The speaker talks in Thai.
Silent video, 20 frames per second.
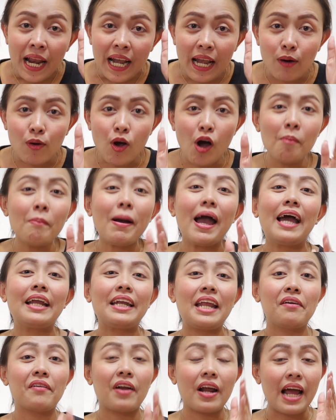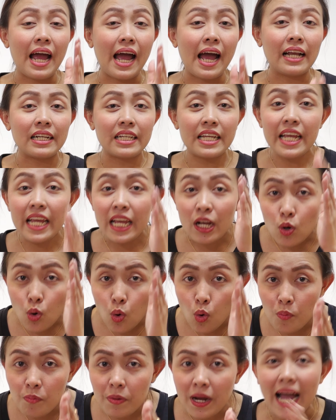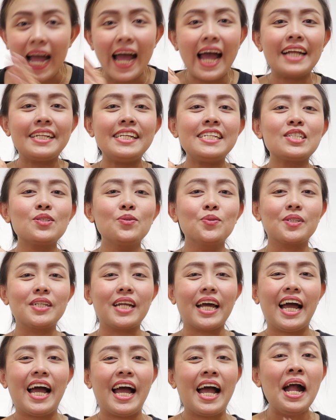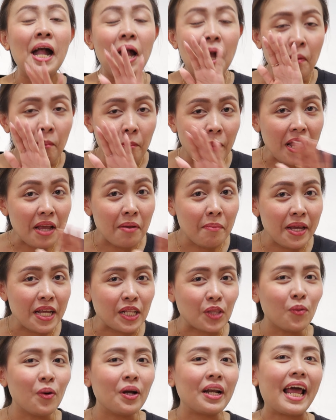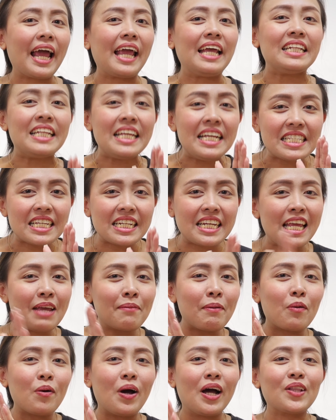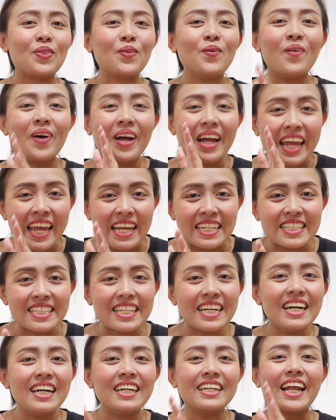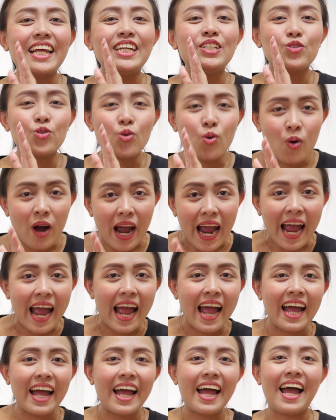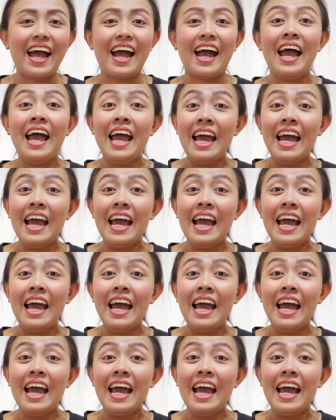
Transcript: แล้วก็มาในราคาที่คุ้มค่าที่สุดนะคะ ไม่มีตัวไหนที่จะดีไปกว่าตัว Acer Nitro 5 ค่ะ